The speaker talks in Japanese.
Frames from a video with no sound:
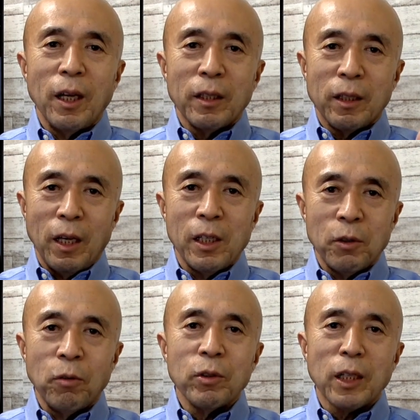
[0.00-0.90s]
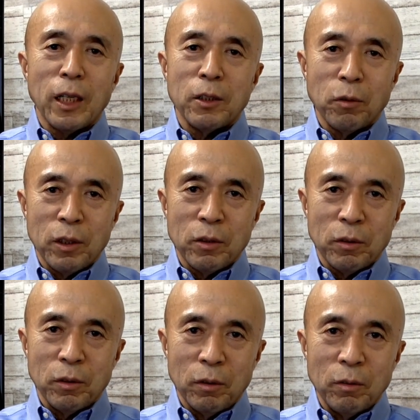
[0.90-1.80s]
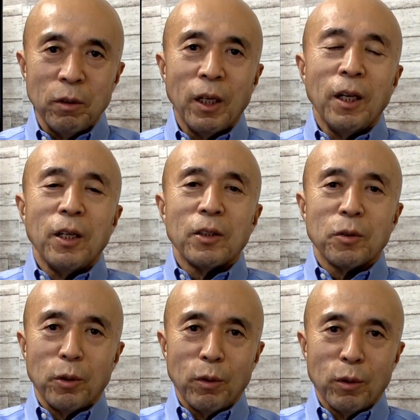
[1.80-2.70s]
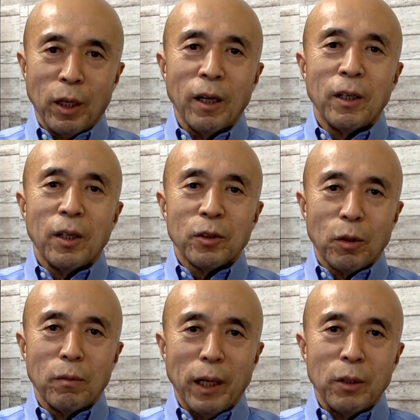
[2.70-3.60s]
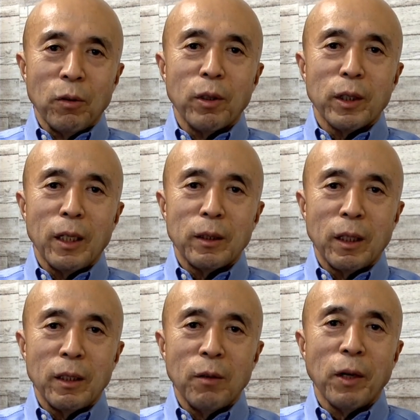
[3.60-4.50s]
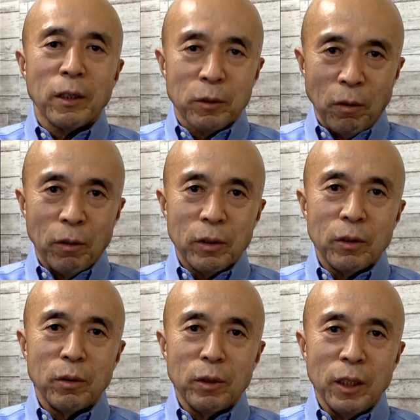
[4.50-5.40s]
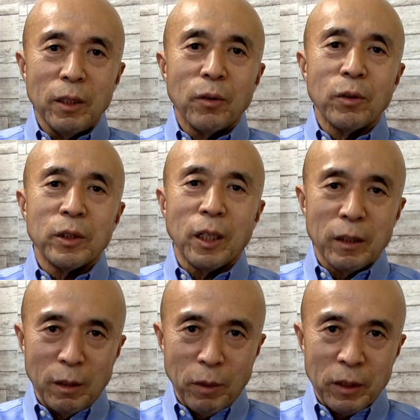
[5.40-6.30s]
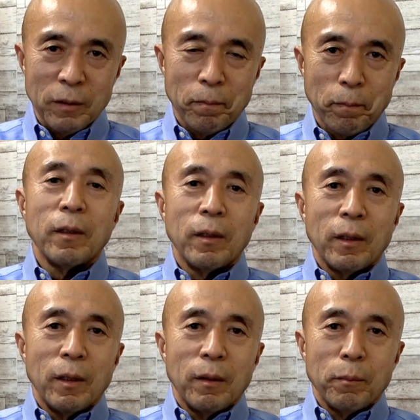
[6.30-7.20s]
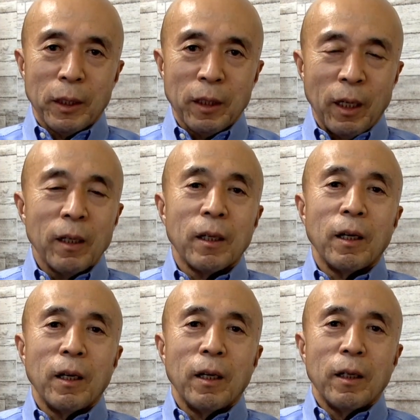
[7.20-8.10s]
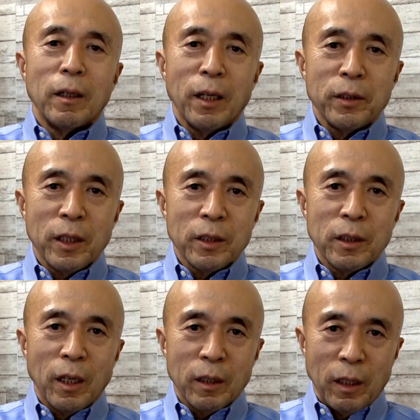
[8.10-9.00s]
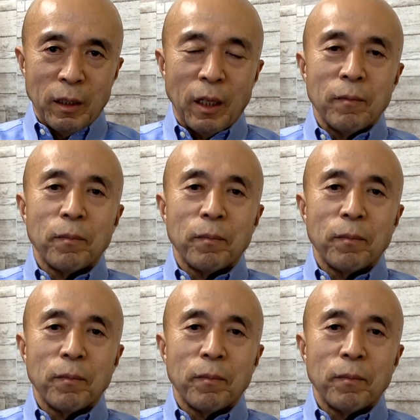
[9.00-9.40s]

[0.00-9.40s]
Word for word: 経費を最小にするというそのような商売の原点でもあるというふうにおっしゃっています。また、ランチェスター経営、